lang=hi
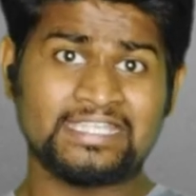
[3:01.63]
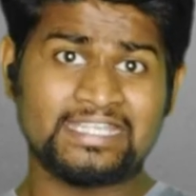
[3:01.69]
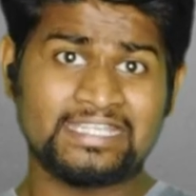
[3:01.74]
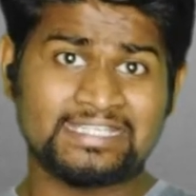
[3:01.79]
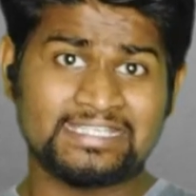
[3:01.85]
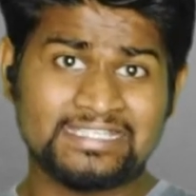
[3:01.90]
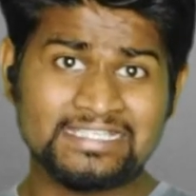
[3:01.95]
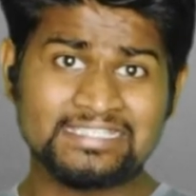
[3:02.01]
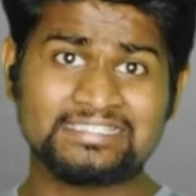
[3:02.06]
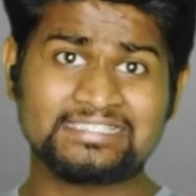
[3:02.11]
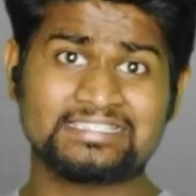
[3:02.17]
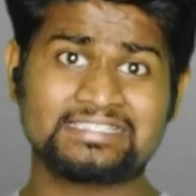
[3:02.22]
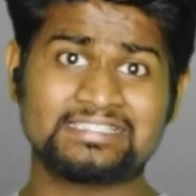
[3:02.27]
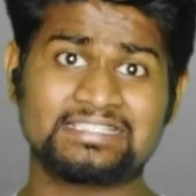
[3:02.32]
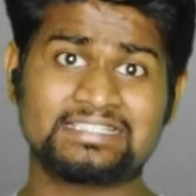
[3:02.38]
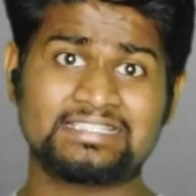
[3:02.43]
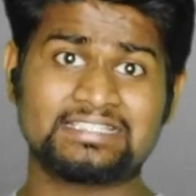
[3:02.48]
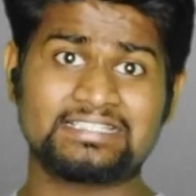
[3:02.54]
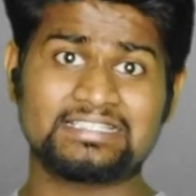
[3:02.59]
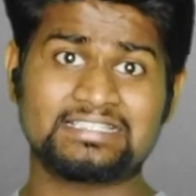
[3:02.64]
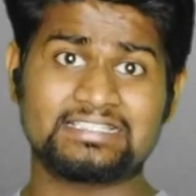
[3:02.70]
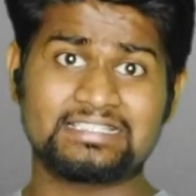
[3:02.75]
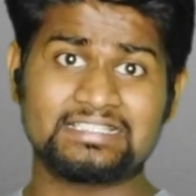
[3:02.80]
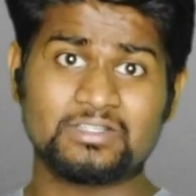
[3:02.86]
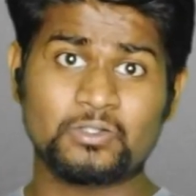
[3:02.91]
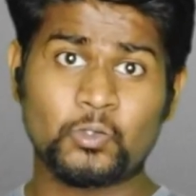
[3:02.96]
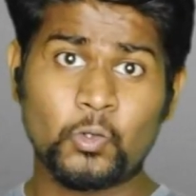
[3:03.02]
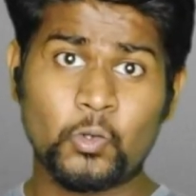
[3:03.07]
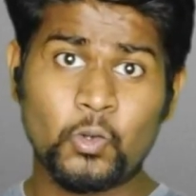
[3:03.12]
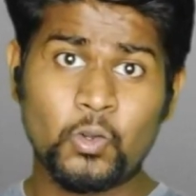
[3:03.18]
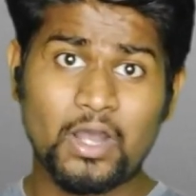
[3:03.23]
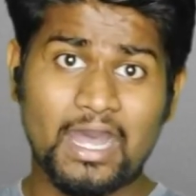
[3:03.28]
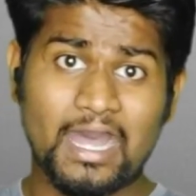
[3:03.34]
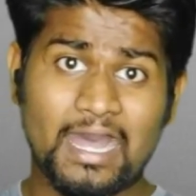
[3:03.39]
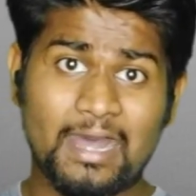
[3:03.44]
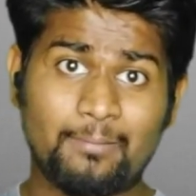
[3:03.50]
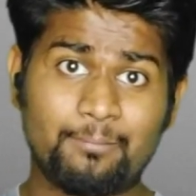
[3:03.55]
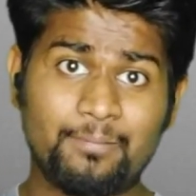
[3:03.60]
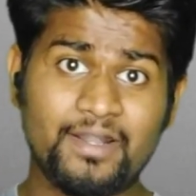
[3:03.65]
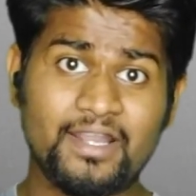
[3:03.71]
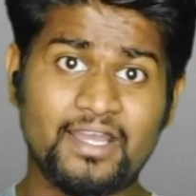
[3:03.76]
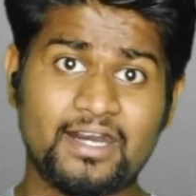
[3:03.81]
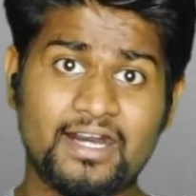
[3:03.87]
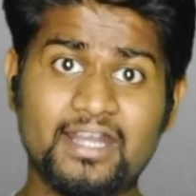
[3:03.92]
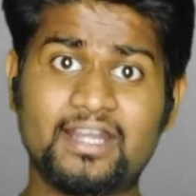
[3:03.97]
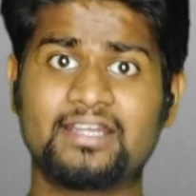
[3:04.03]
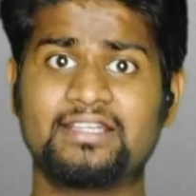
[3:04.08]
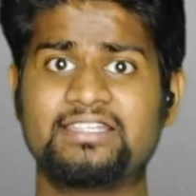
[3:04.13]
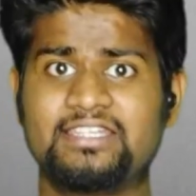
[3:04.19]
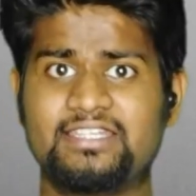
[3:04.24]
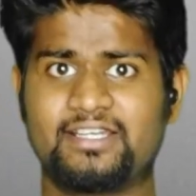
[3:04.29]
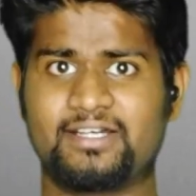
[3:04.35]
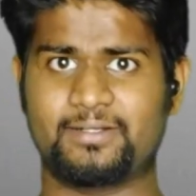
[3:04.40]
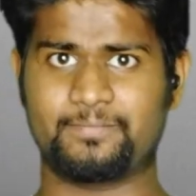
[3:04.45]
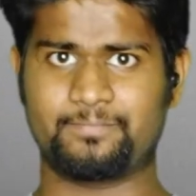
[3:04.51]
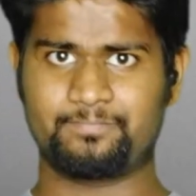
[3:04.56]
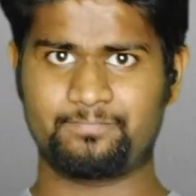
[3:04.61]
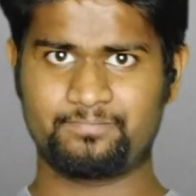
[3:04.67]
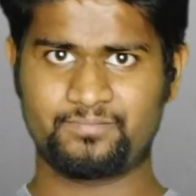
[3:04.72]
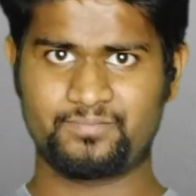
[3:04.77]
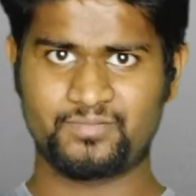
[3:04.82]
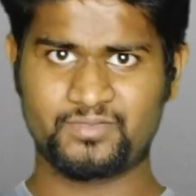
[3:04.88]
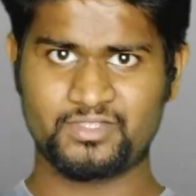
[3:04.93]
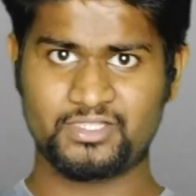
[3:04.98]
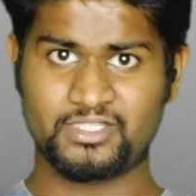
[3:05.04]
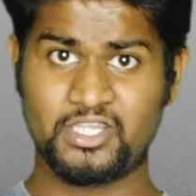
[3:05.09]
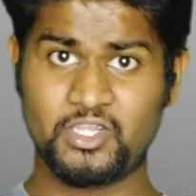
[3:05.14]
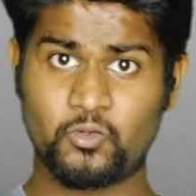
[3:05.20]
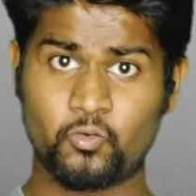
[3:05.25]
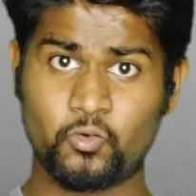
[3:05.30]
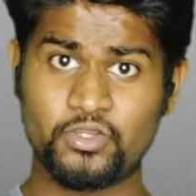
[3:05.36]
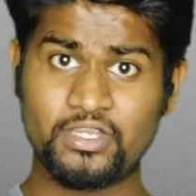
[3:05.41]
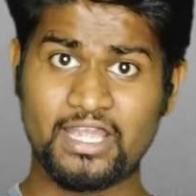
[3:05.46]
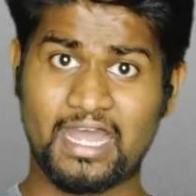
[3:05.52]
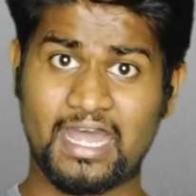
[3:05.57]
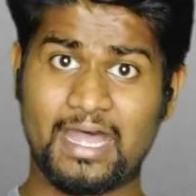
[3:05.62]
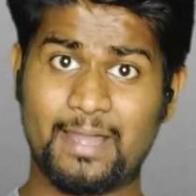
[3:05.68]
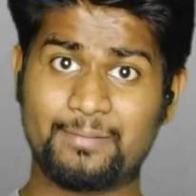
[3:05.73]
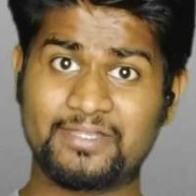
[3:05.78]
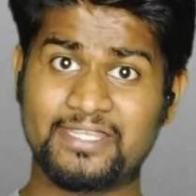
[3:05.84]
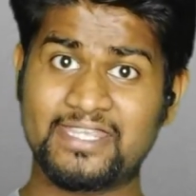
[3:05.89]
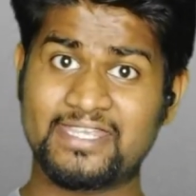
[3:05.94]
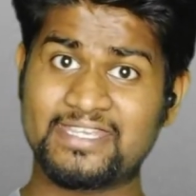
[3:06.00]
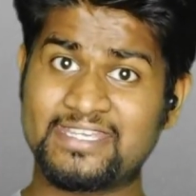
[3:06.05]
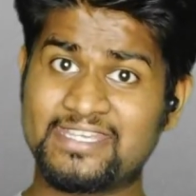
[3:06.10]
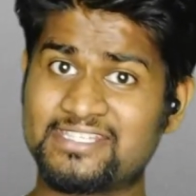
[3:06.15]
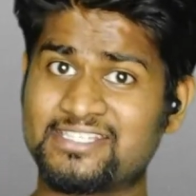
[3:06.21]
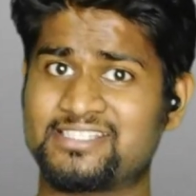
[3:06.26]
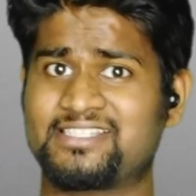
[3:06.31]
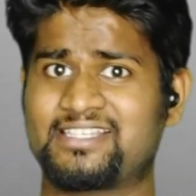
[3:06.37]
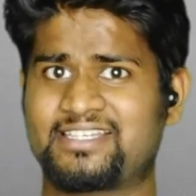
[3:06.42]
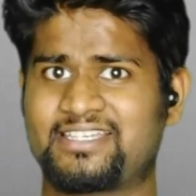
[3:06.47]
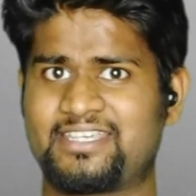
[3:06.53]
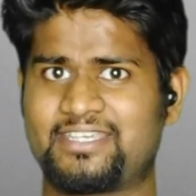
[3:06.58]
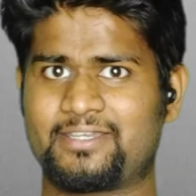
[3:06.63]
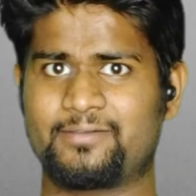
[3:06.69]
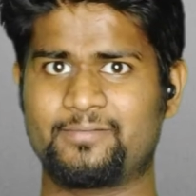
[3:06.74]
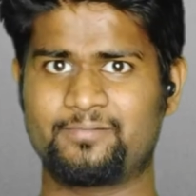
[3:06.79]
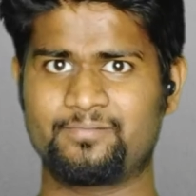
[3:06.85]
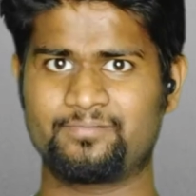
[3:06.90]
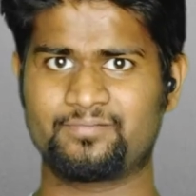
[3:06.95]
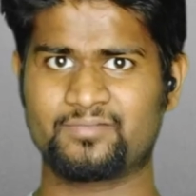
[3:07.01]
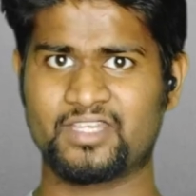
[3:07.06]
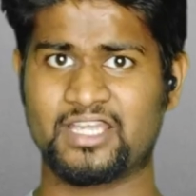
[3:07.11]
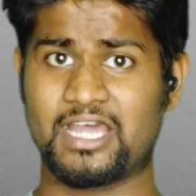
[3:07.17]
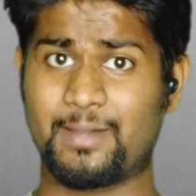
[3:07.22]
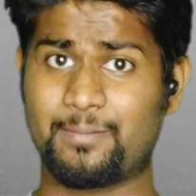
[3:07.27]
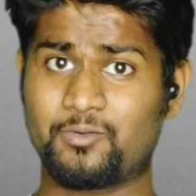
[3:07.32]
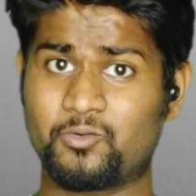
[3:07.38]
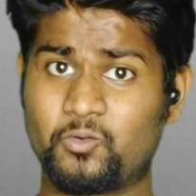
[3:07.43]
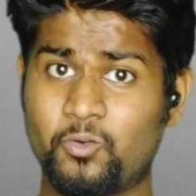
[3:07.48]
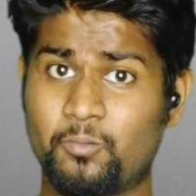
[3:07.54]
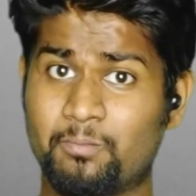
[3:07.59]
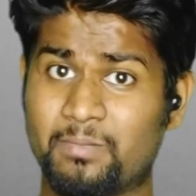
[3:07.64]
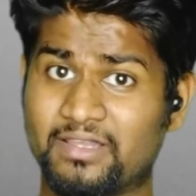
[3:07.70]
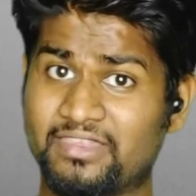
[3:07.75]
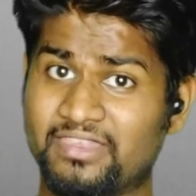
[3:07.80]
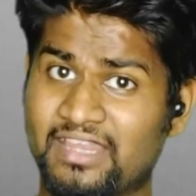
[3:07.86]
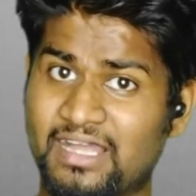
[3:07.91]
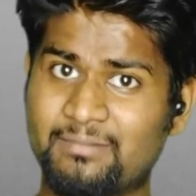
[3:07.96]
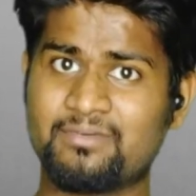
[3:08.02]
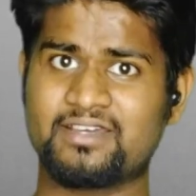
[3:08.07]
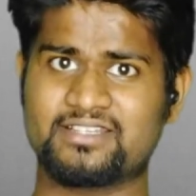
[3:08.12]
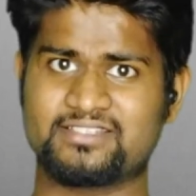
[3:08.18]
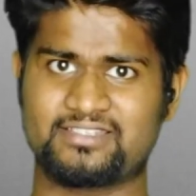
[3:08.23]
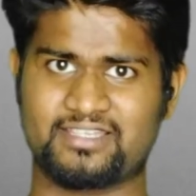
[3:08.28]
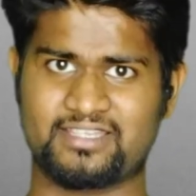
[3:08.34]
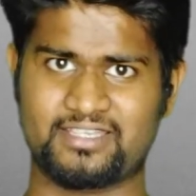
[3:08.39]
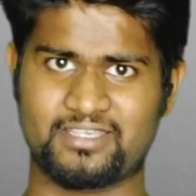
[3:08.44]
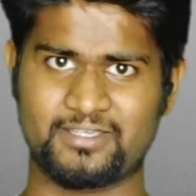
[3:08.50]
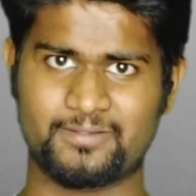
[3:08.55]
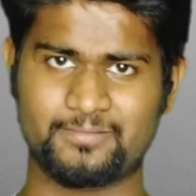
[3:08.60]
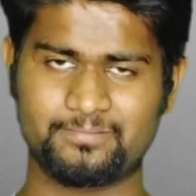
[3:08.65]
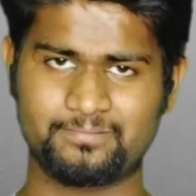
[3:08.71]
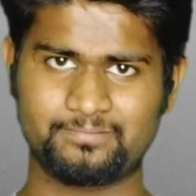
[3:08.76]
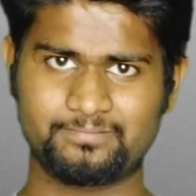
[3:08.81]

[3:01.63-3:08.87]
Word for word: कि किस को आपने हक दिया कि कोई आपकी खींच सके आपको बदनाम कर सके